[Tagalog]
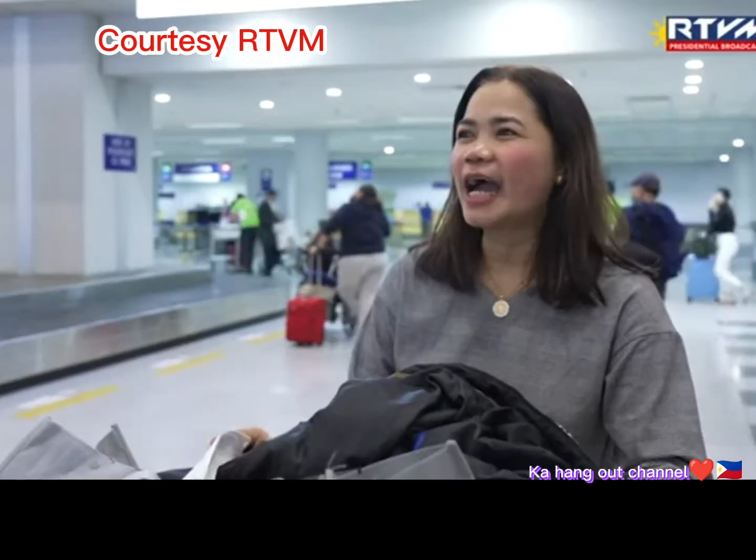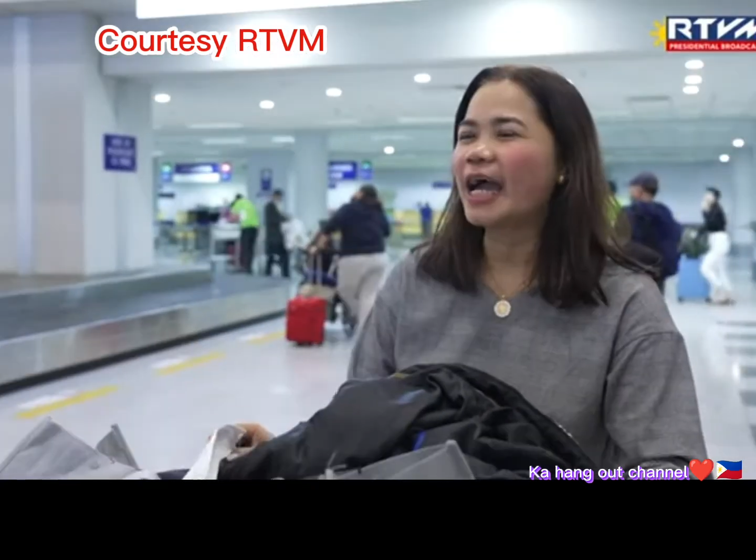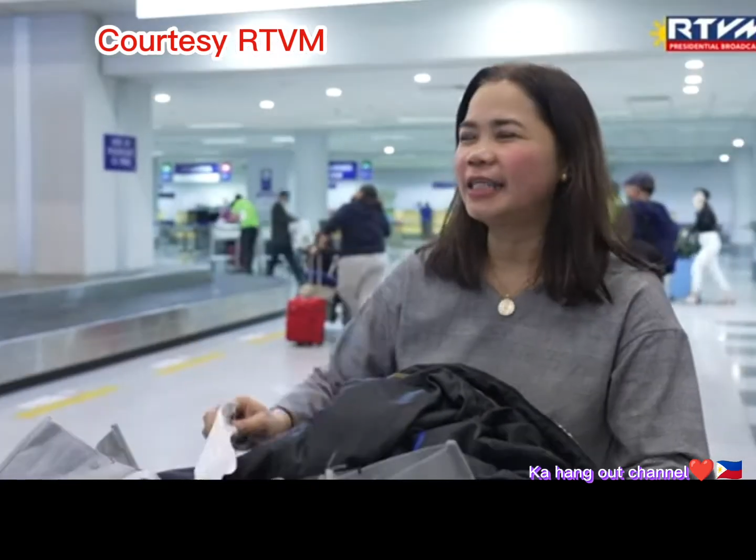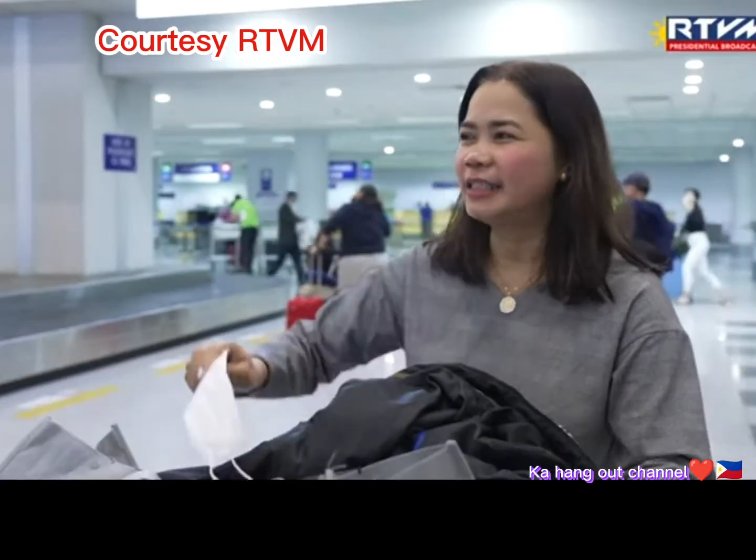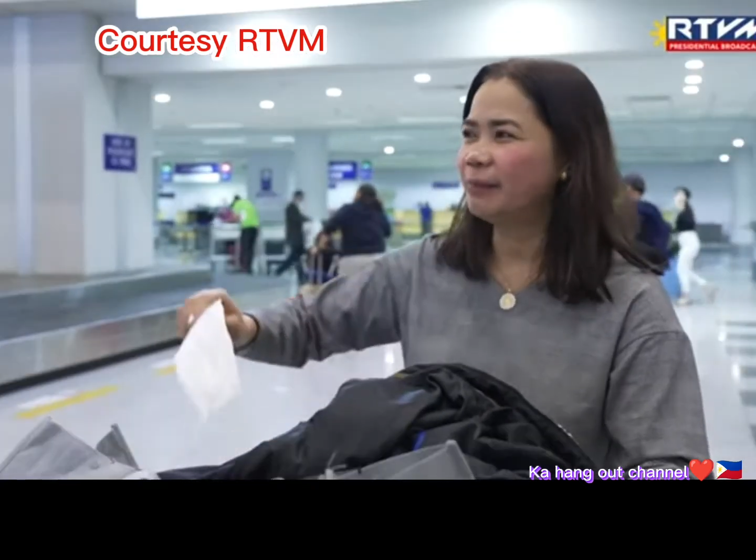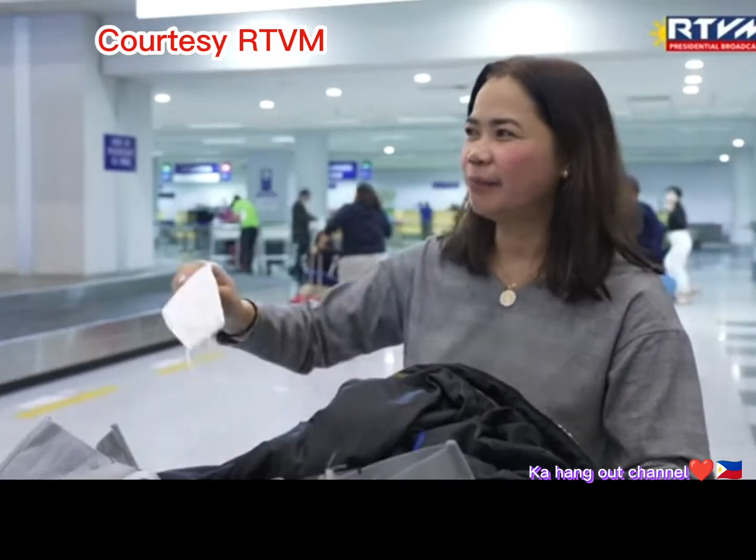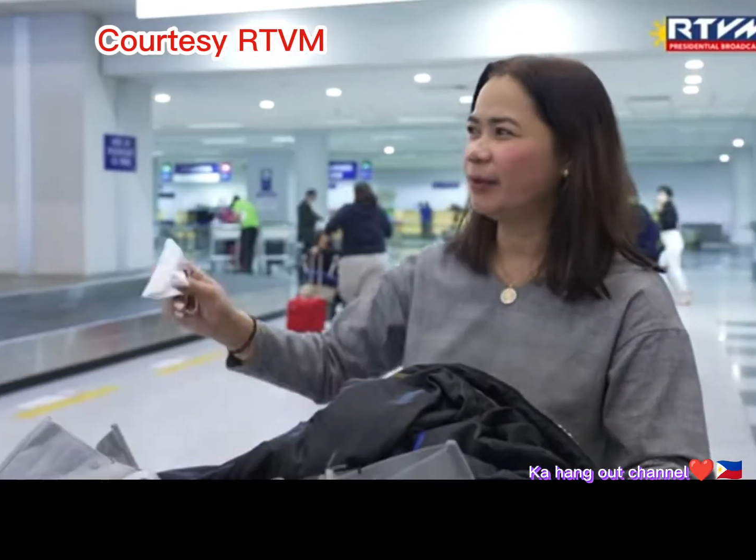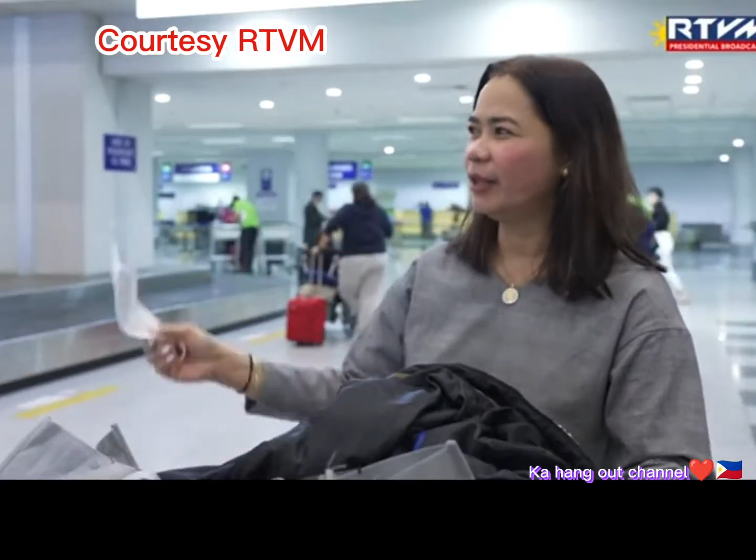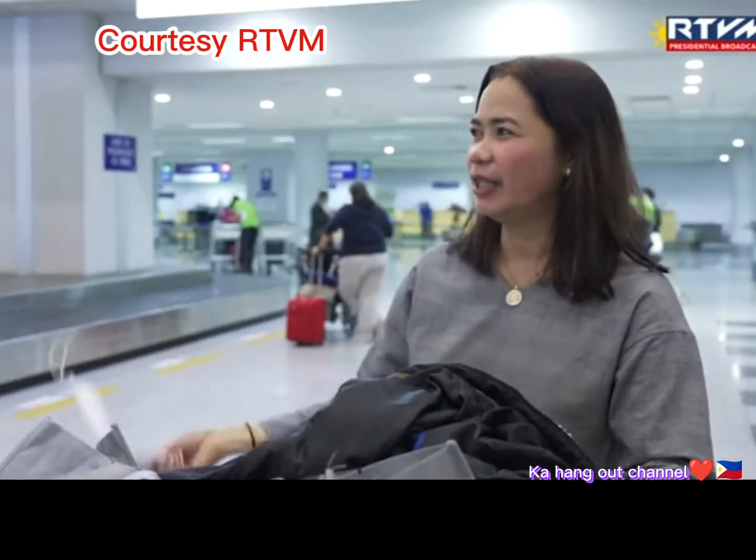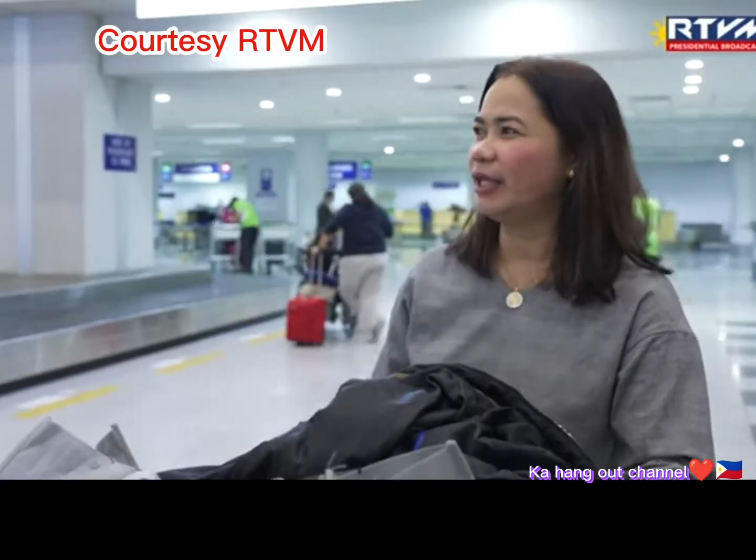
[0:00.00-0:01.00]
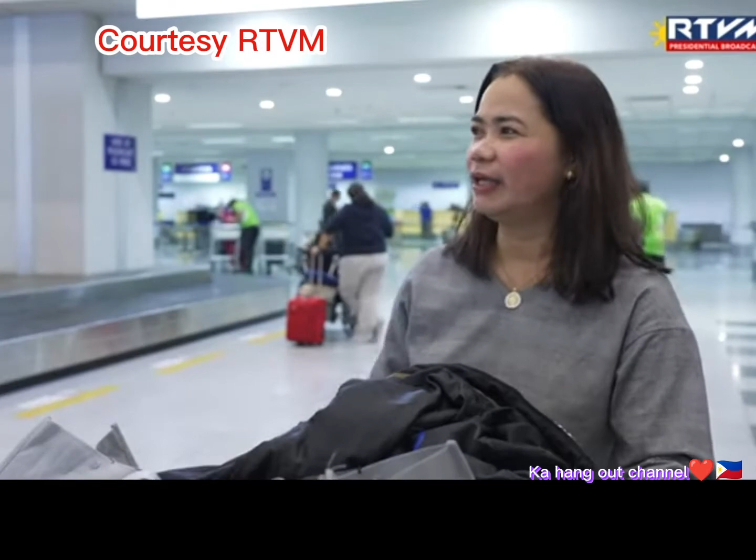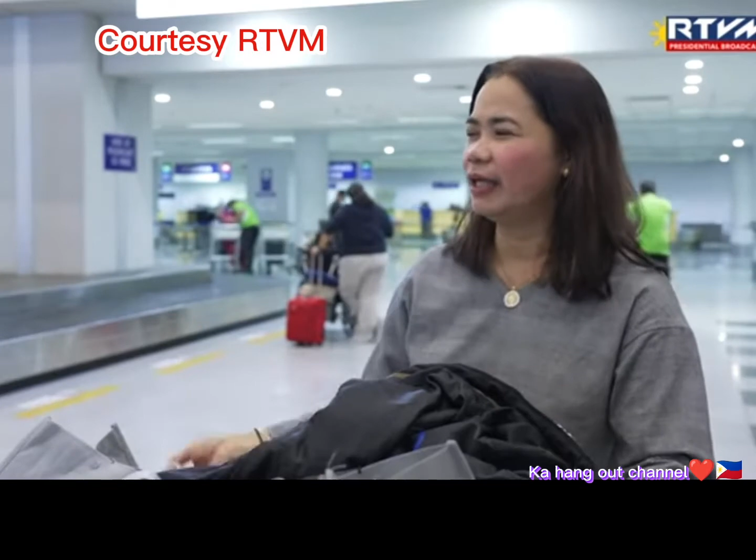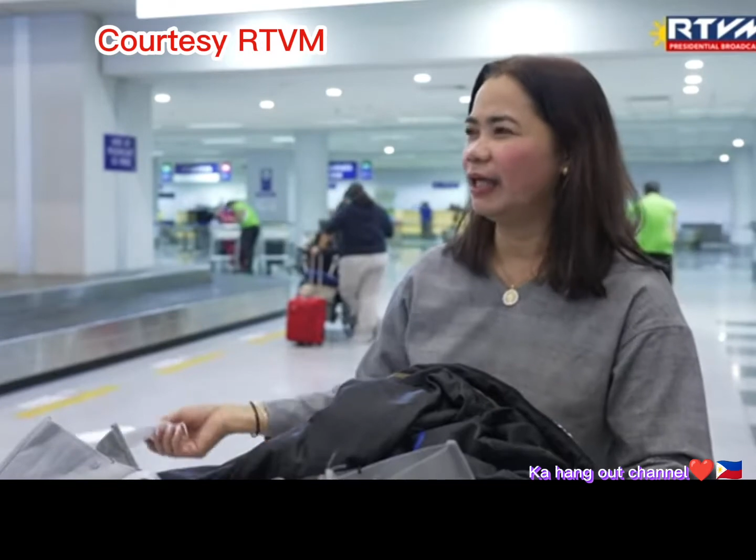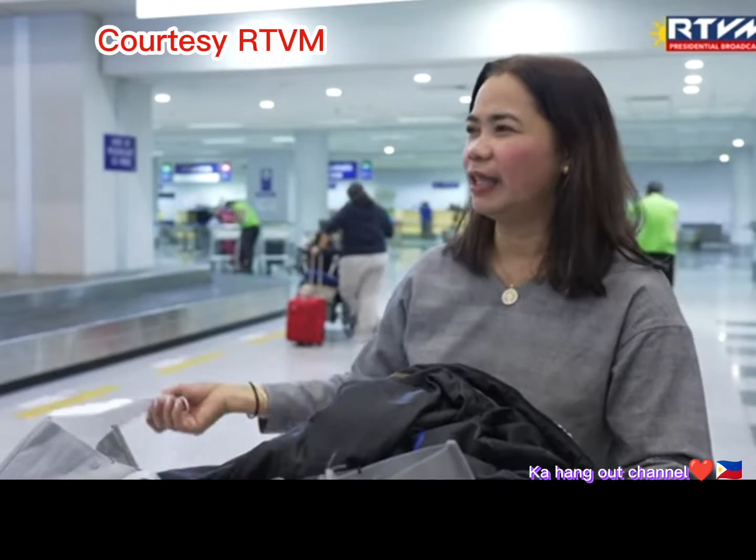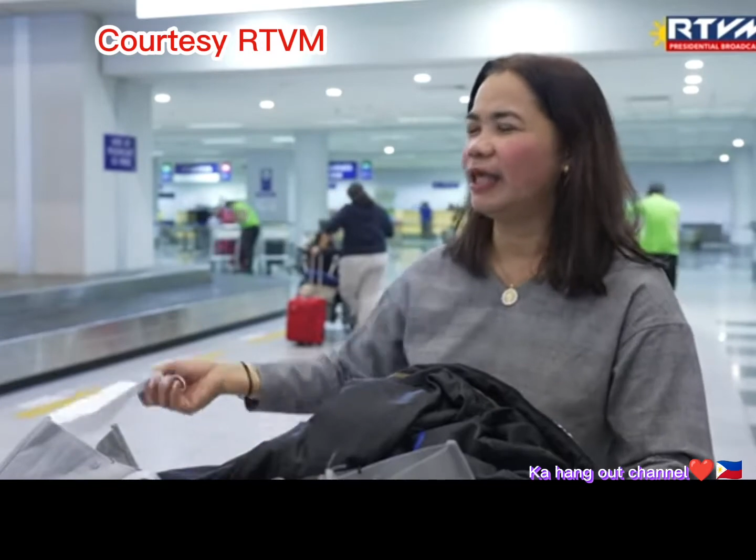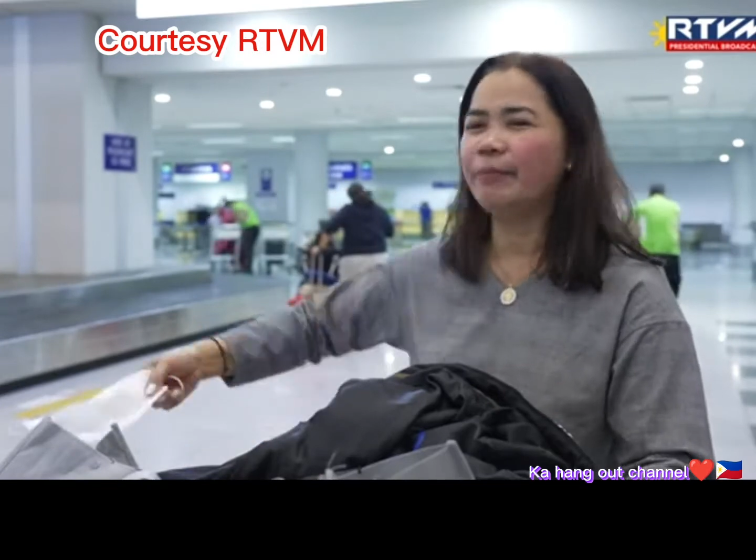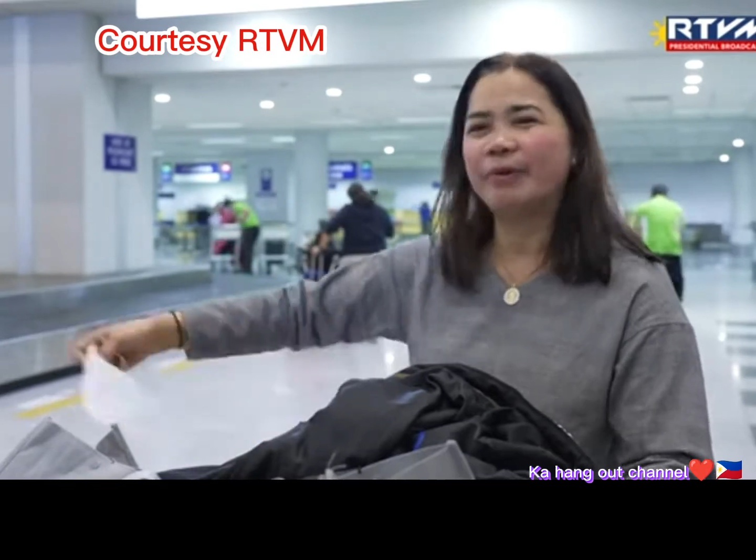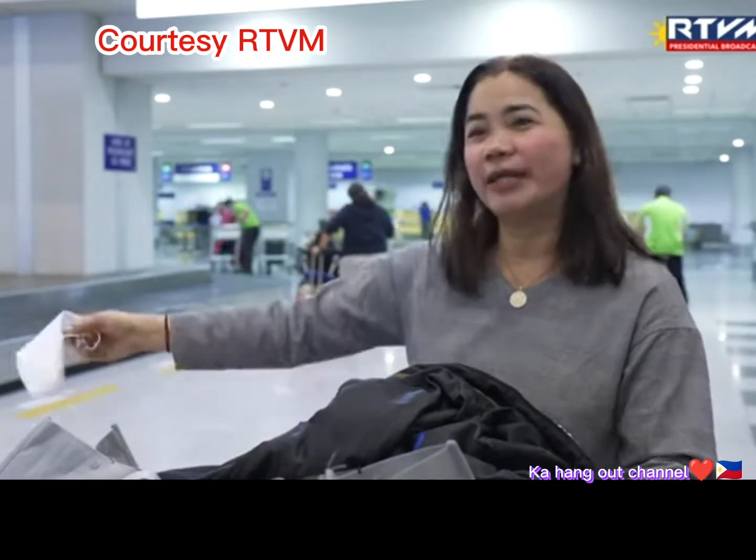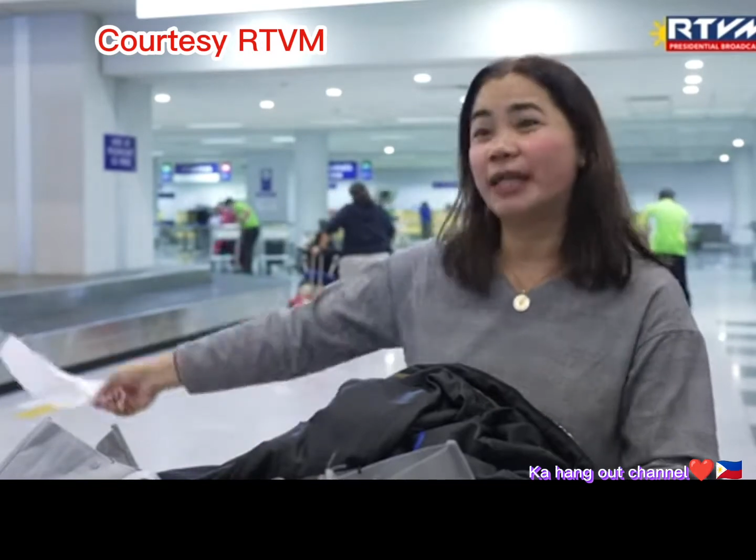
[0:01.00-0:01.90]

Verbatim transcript: Kasi po li- libre